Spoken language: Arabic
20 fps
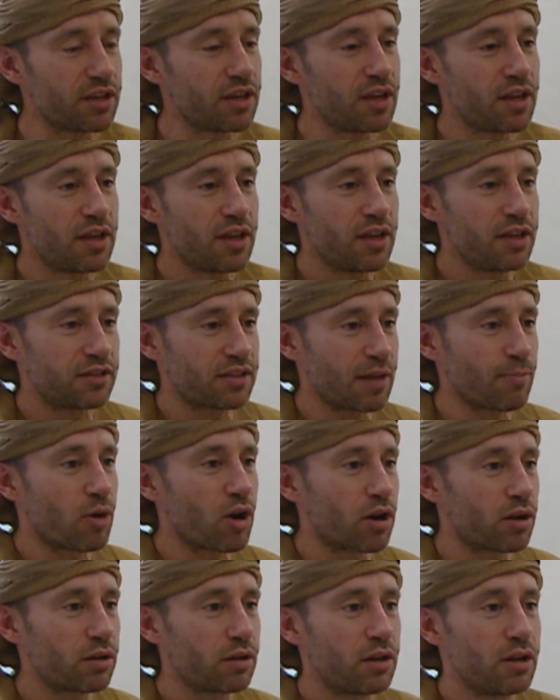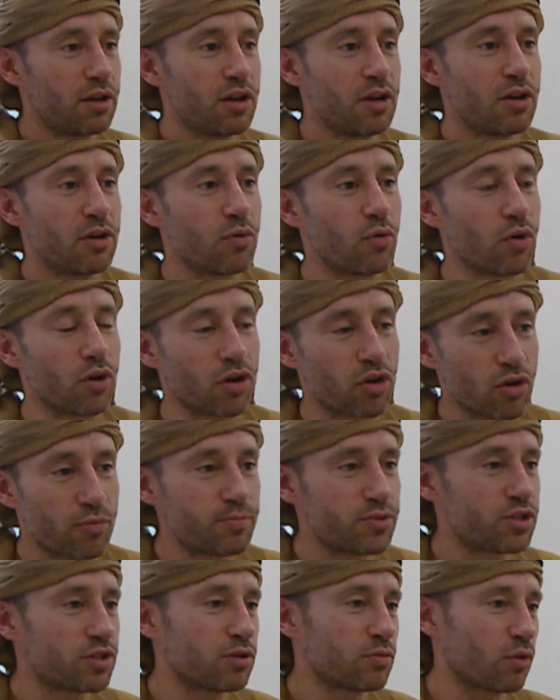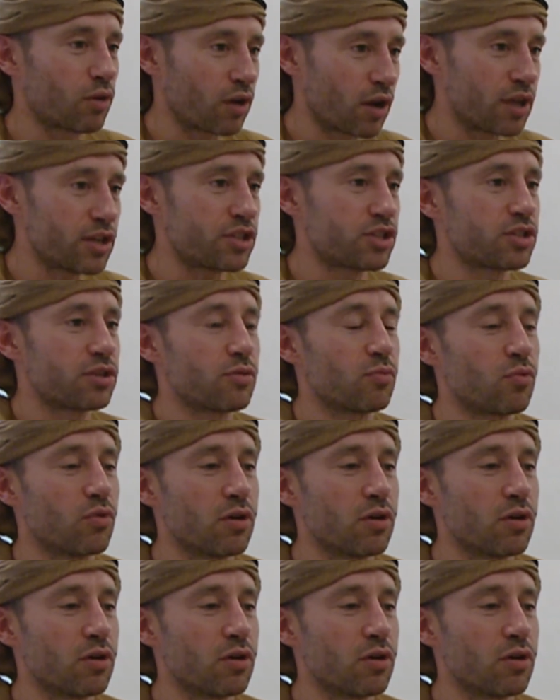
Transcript: الأدوات الحديثة فلن يكون هناك